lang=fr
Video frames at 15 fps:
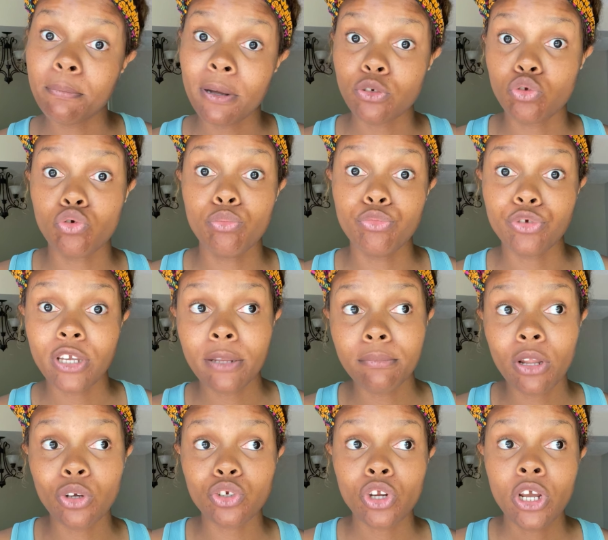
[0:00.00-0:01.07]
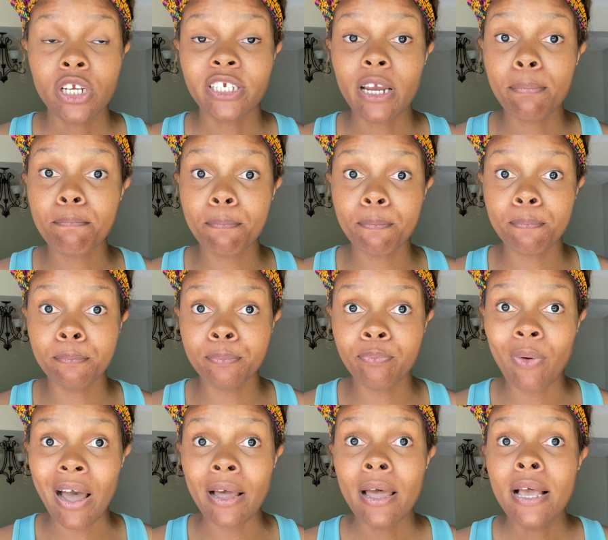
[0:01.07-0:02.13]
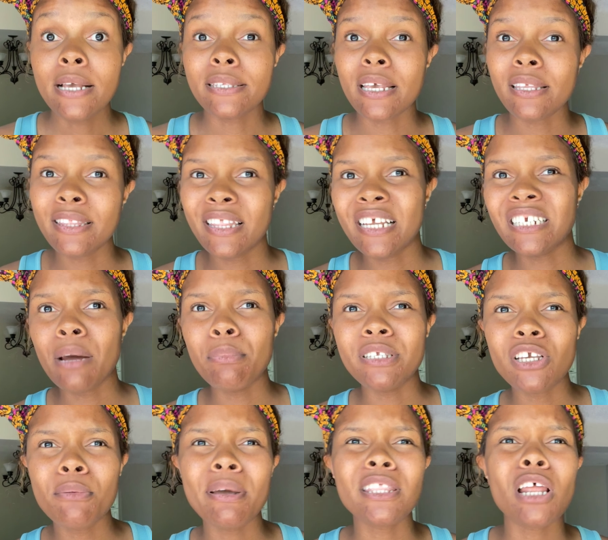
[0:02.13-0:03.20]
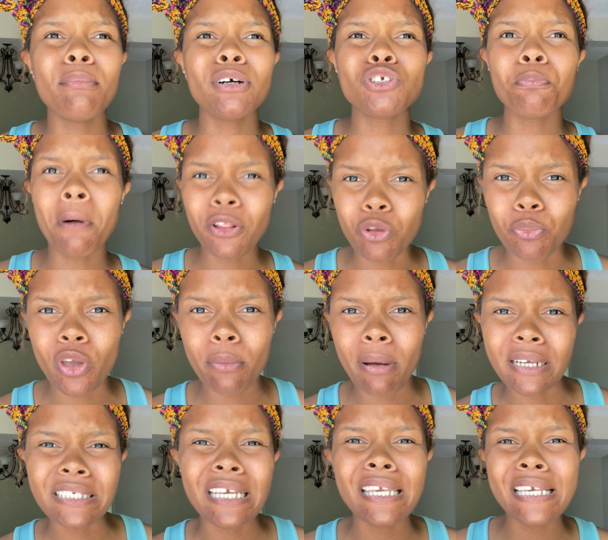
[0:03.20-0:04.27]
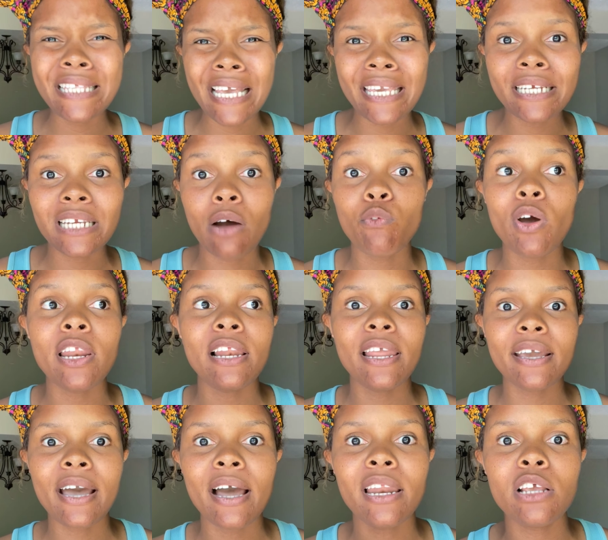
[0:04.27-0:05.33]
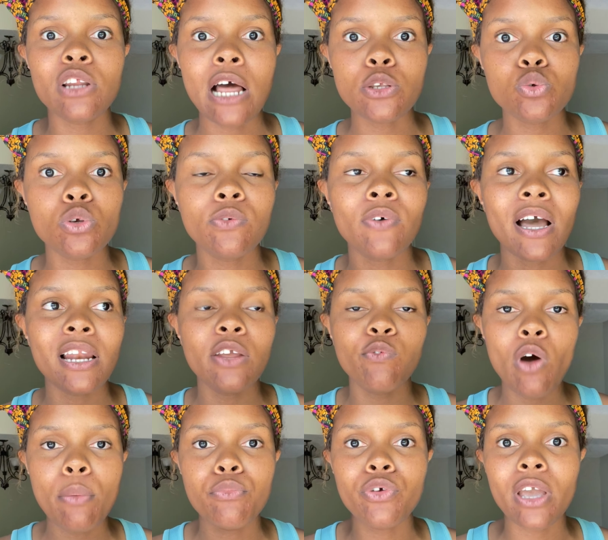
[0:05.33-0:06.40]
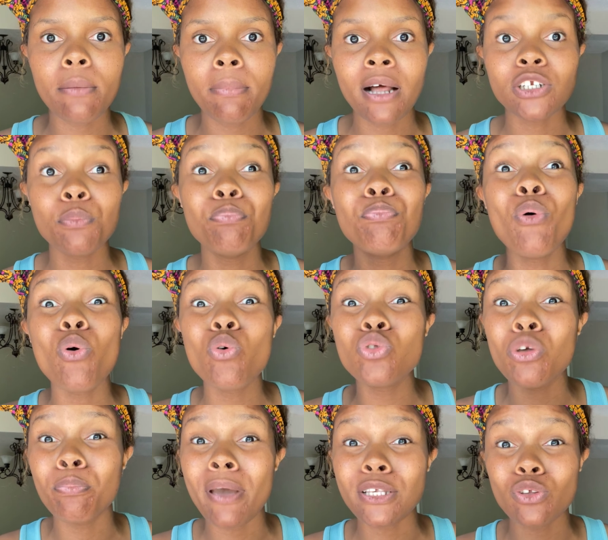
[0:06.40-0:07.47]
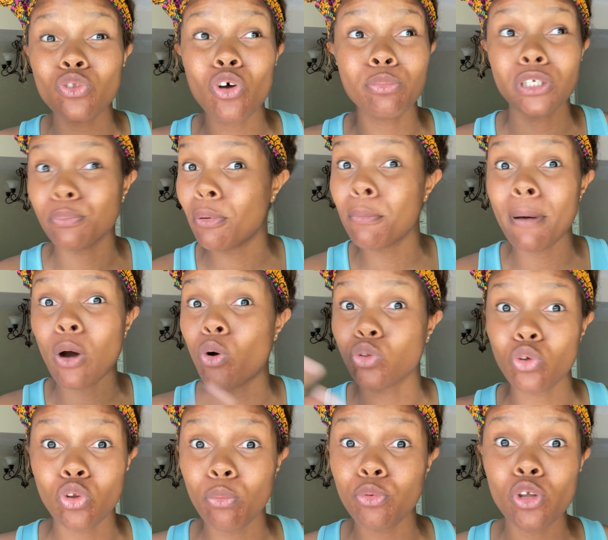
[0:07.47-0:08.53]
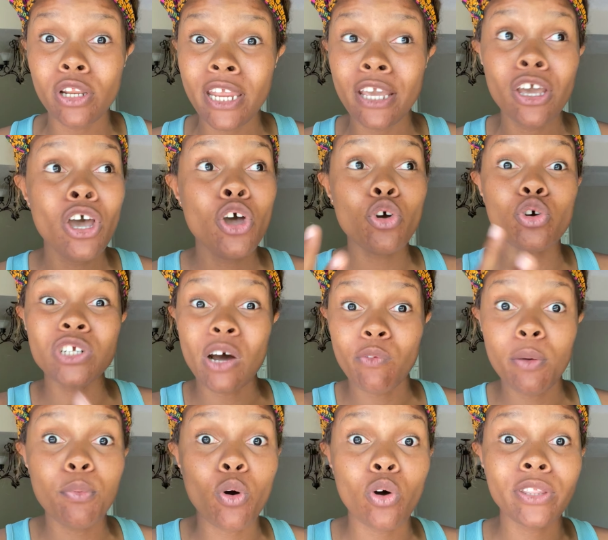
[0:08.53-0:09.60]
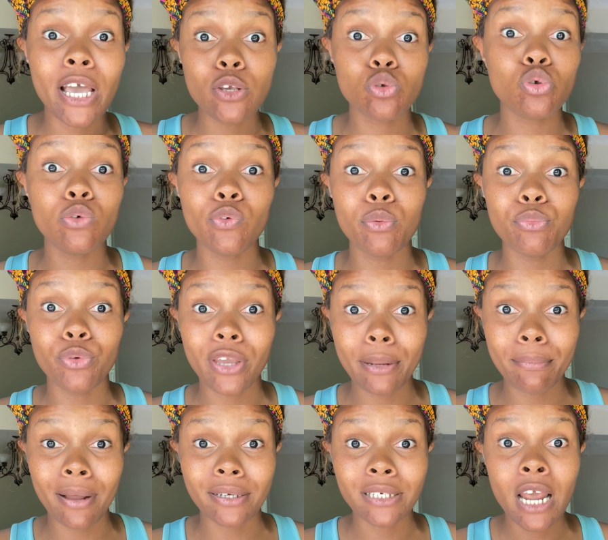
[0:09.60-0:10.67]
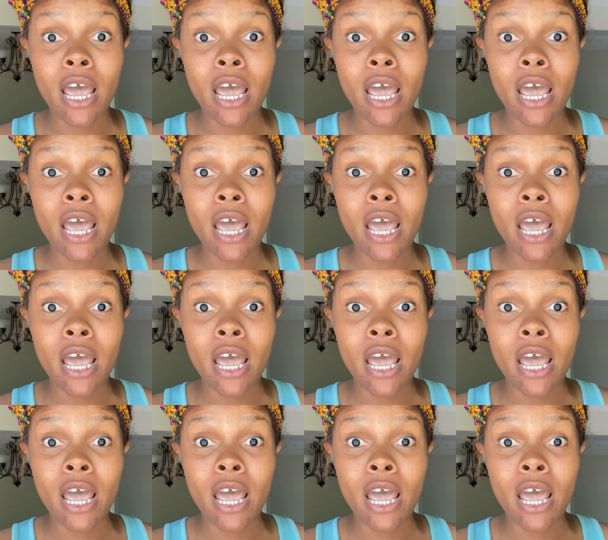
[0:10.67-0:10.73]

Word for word: pas du tout Muriel Blanche. J'ai des gens me disent que mais tellement tu parles de Muriel Blanche, c'est qui, c'est qui, j'ai envoyé les liens, allez la suivre, allez voir Muriel Blanche. Beaucoup de personnes comme ça, je peux même pas compter le nombre de liens que j'ai pour qu'on aille suivre Muriel Blanche.